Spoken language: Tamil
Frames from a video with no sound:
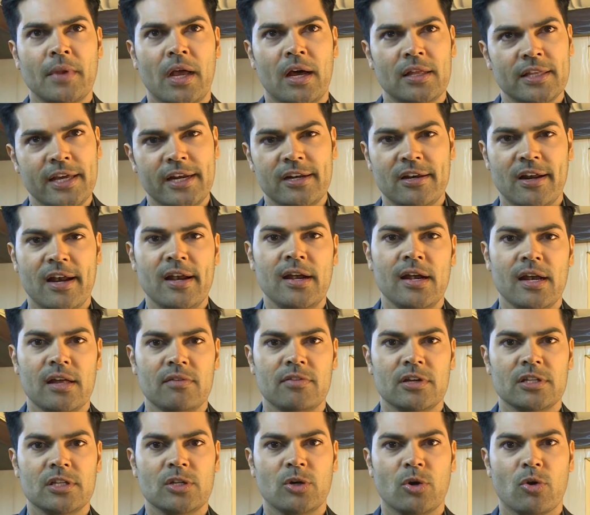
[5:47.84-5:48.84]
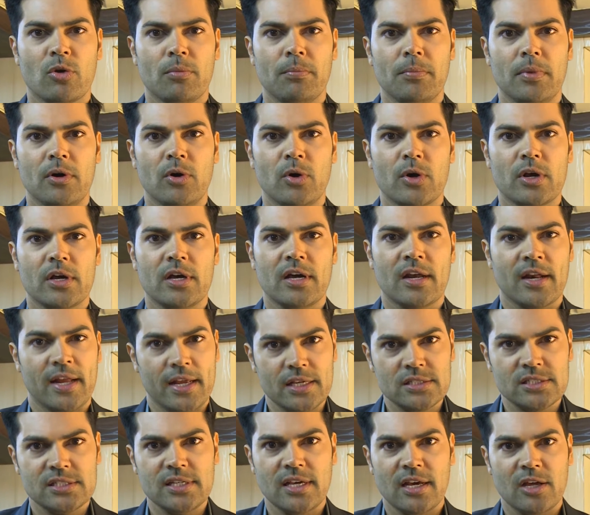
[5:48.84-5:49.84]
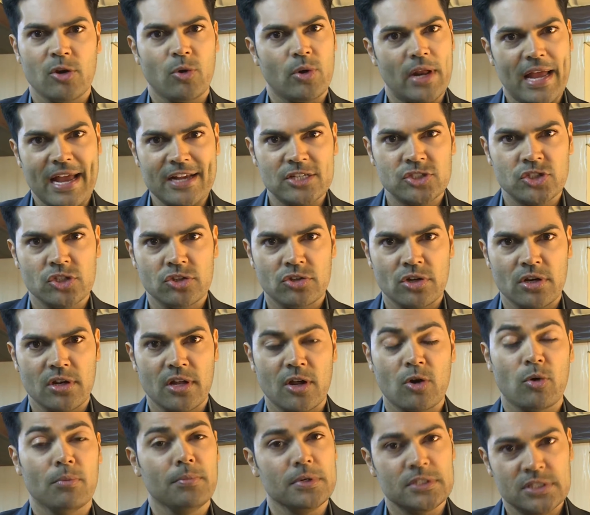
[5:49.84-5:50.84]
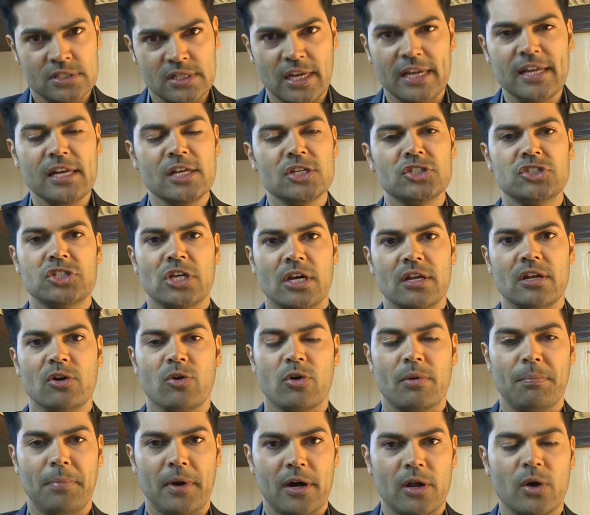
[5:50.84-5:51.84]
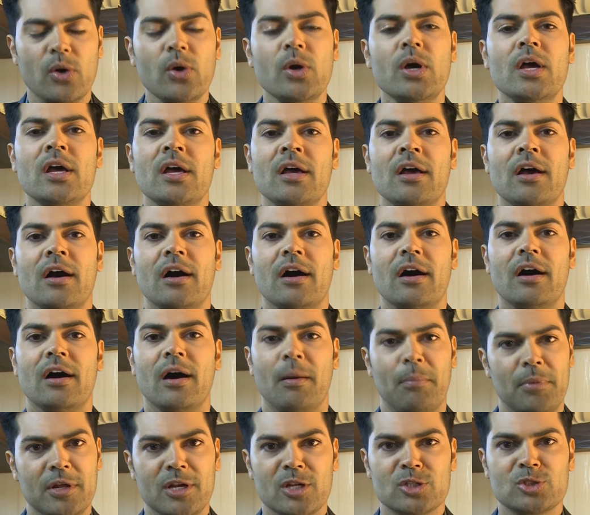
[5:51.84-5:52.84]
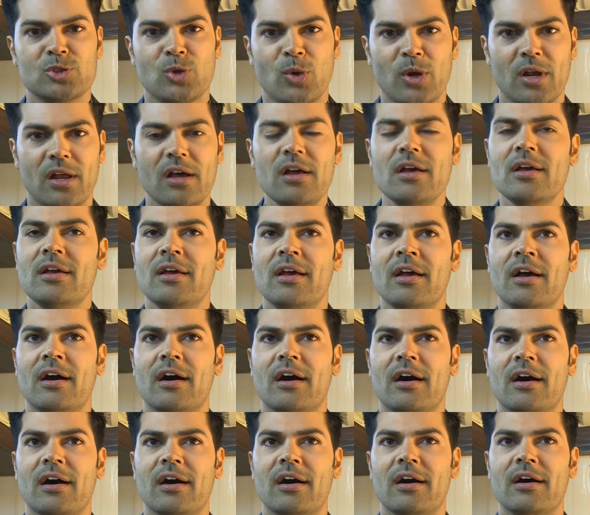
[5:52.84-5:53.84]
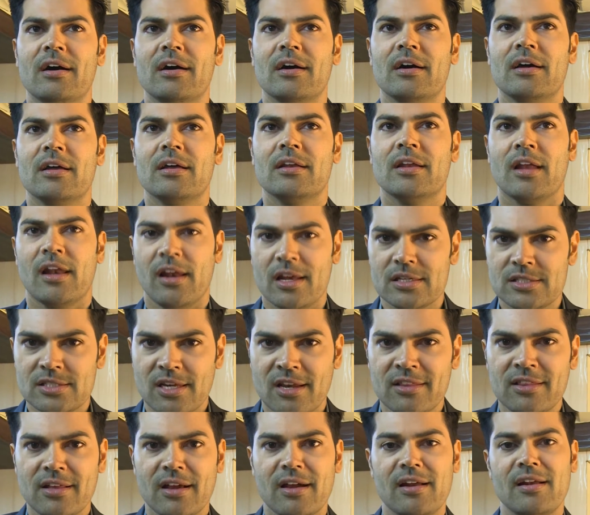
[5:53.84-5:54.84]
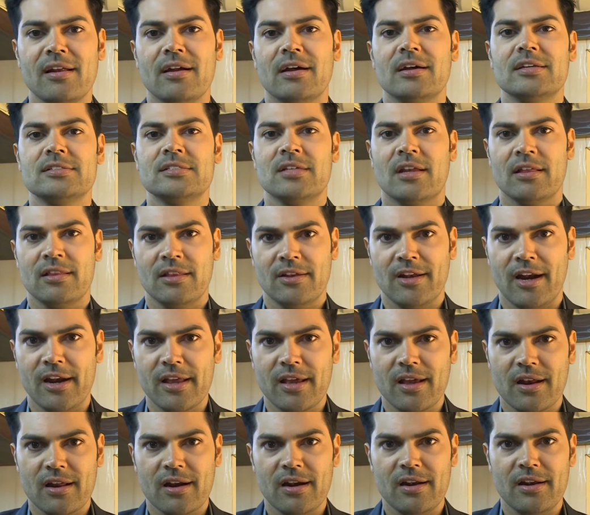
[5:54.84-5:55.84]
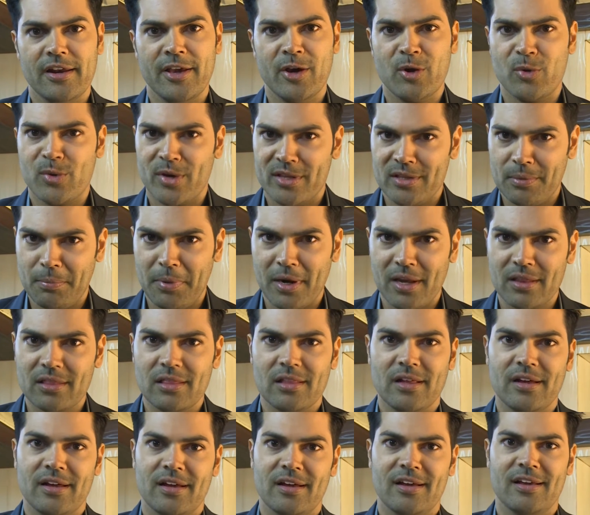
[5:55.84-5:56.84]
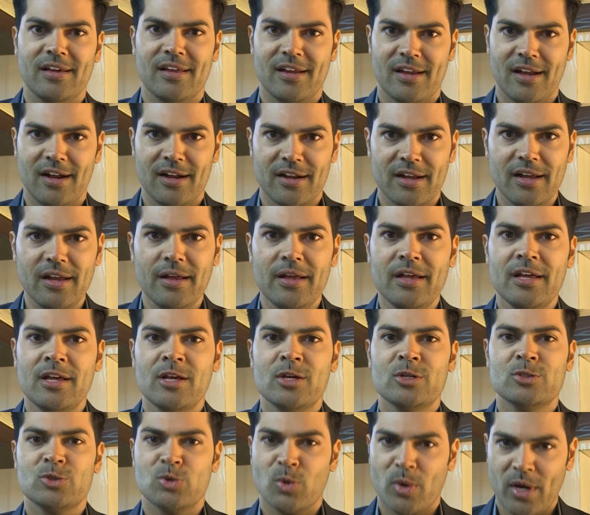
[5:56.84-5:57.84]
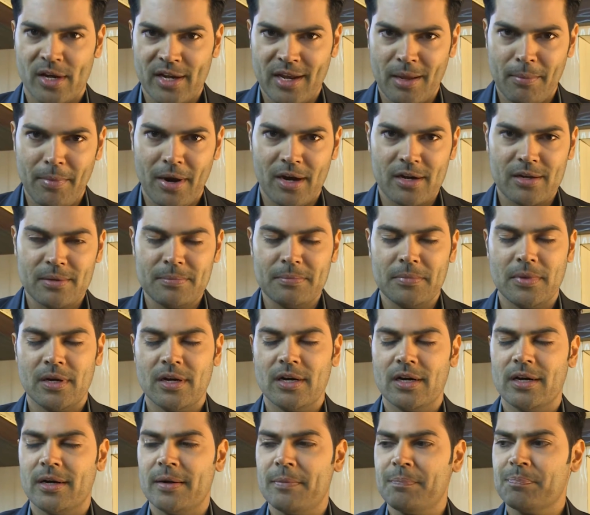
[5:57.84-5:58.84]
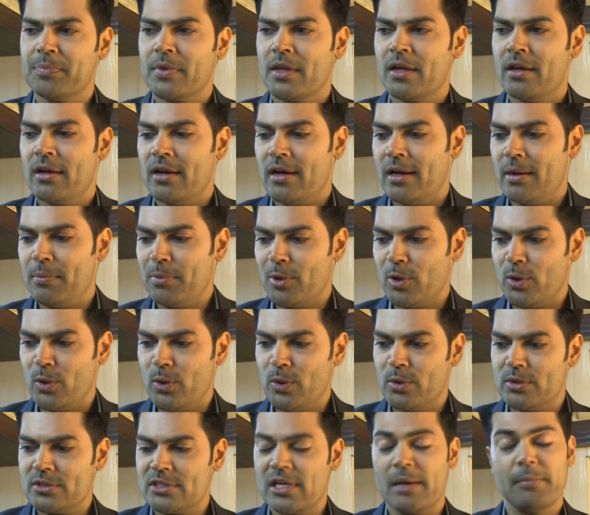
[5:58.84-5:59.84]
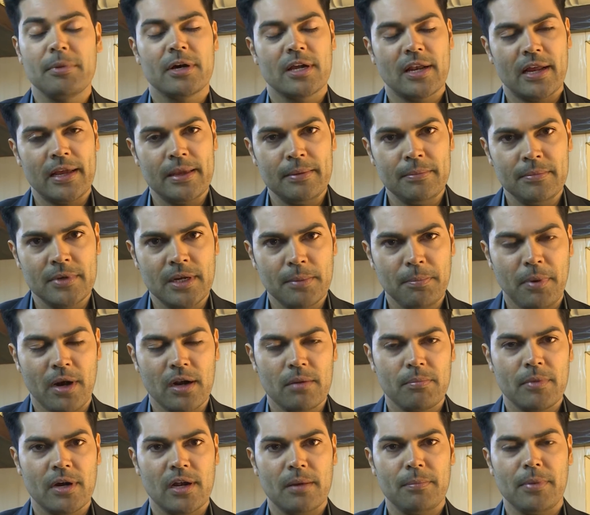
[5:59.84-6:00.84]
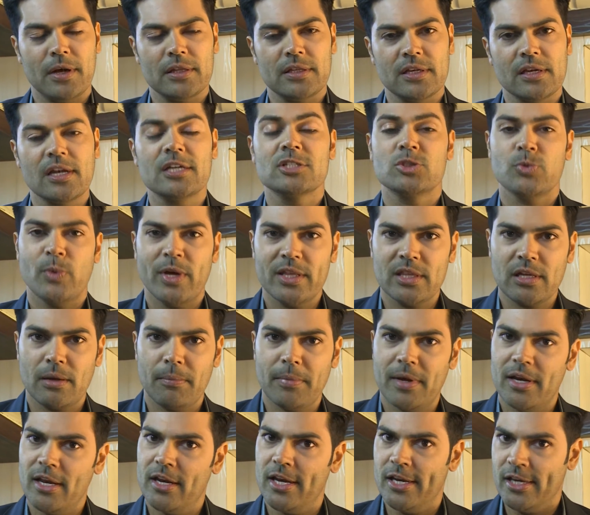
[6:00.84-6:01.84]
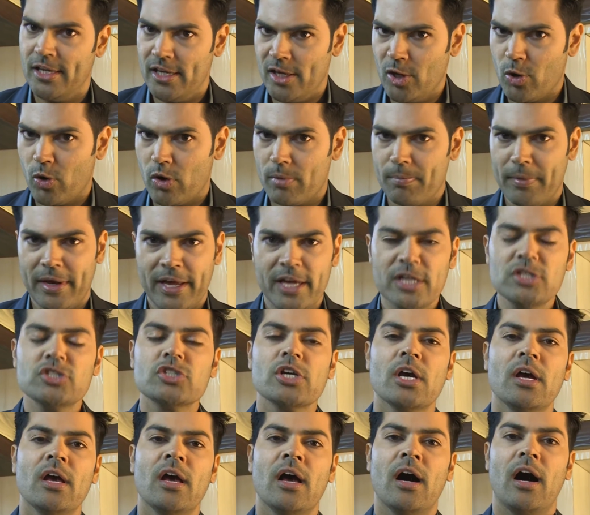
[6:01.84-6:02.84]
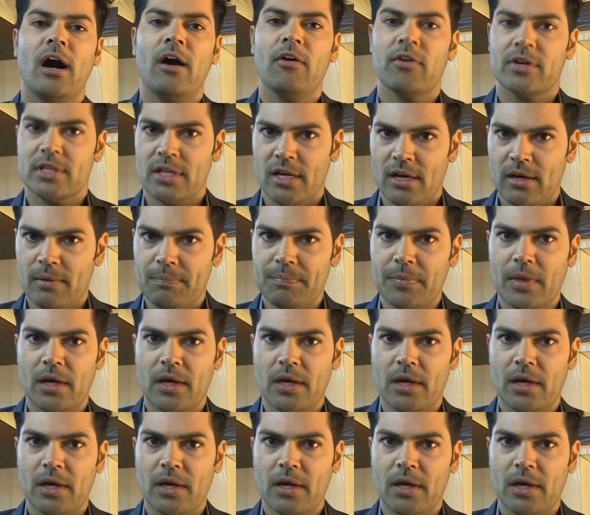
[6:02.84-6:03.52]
அதே ட்ரெண்டில் வந்து ரொம்ப ஒரு ரேசியான ஒரு ஆக்ஷன் த்ரில்லர் ரொம்ப ஸ்டைலிஷான ஒரு படம் அப்படின்னு சொல்லலாம் நல்லா சிறந்தகள் சிறந்த நடிகர்கள் என் கூட இந்த படத்தில் இருக்காங்க சுகன்யா மேடம் அப்புறம் சைபர் கிரைம் டிபார்ட்மெண்ட்டில் பார்த்தீங்கன்னா ஸ்வேதா மேனன் அண்ட் ஈரோடு மகேஷ் அவங்க தான்